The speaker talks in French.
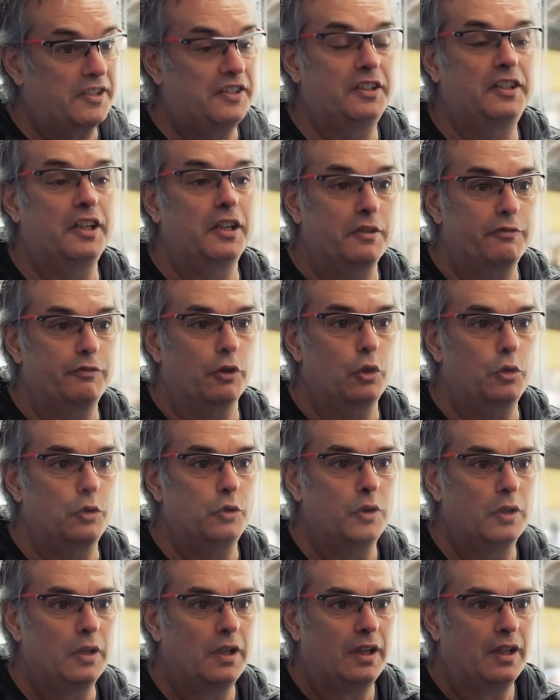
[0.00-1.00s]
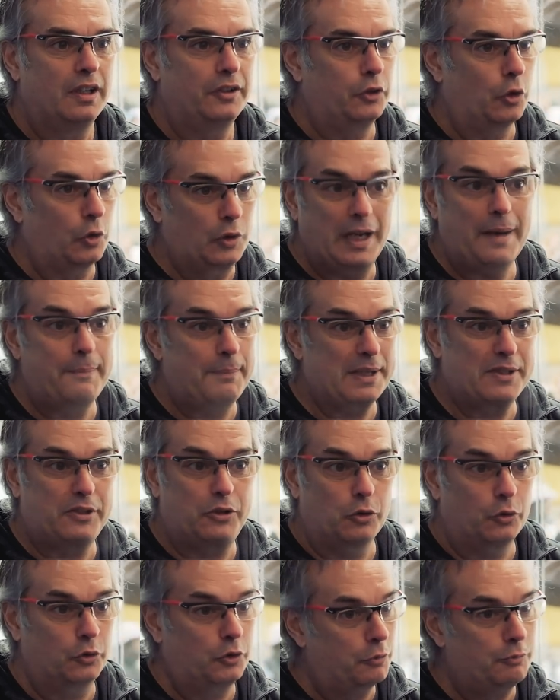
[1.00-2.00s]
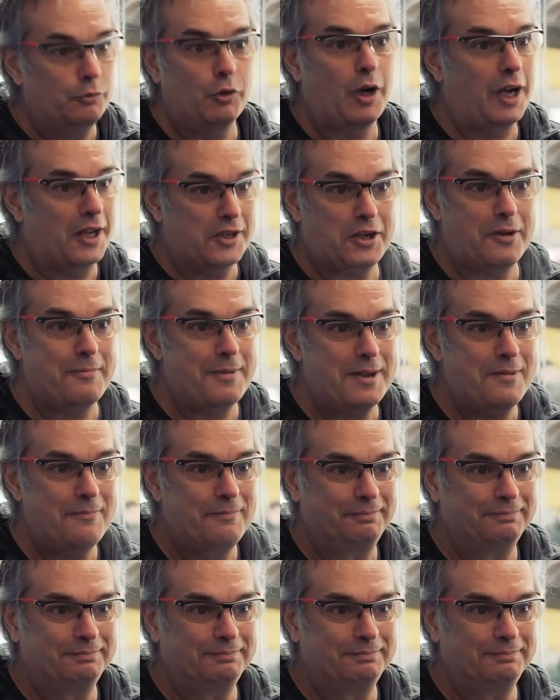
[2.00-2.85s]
les idées évoluent, donc la passion ne mourra jamais.